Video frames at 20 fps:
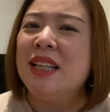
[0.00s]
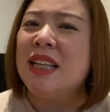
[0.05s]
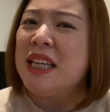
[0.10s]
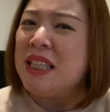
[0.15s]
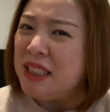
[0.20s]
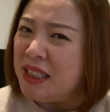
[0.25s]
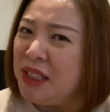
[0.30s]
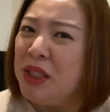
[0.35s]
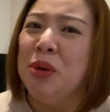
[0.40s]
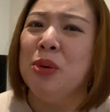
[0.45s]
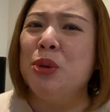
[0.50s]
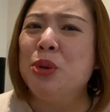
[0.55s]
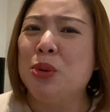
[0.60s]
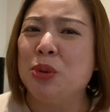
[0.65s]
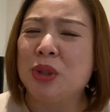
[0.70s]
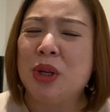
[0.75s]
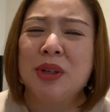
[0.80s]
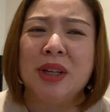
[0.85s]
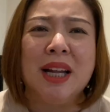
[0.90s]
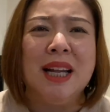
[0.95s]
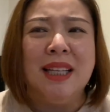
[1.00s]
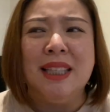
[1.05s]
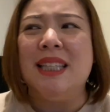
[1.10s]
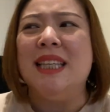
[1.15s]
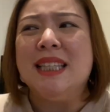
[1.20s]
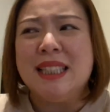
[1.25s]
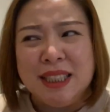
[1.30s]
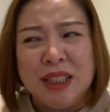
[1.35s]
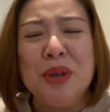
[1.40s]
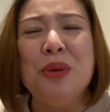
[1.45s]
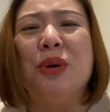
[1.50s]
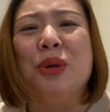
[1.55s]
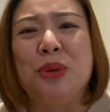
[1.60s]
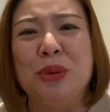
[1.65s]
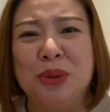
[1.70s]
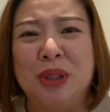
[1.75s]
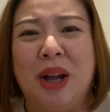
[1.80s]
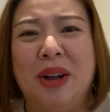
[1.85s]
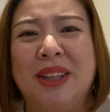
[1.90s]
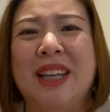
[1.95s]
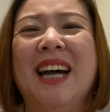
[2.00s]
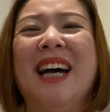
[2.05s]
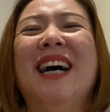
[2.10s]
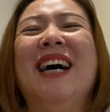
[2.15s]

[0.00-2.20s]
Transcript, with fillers: 来一定会用到的，你一定会用到的。